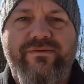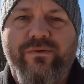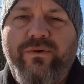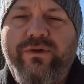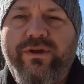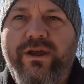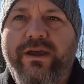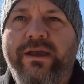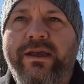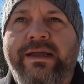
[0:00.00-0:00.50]
Il faut
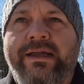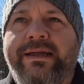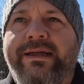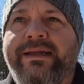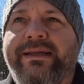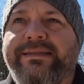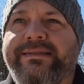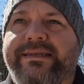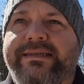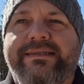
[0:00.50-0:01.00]
que,
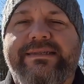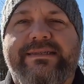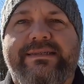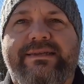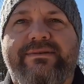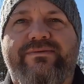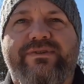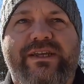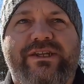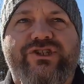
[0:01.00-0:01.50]

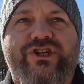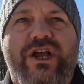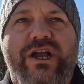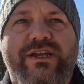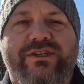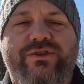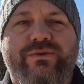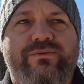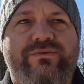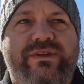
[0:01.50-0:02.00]
si vous êtes
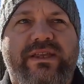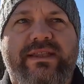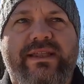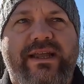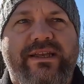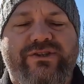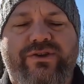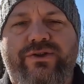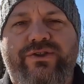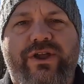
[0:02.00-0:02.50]
chanceux, vous êtes
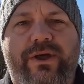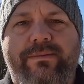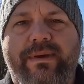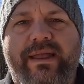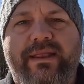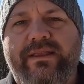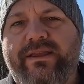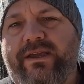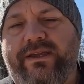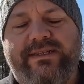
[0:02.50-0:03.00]
dans un
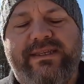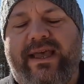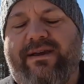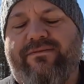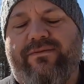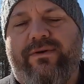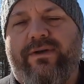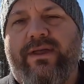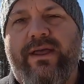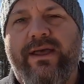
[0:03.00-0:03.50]
domaine que ça
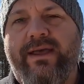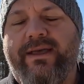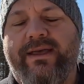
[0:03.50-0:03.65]
va,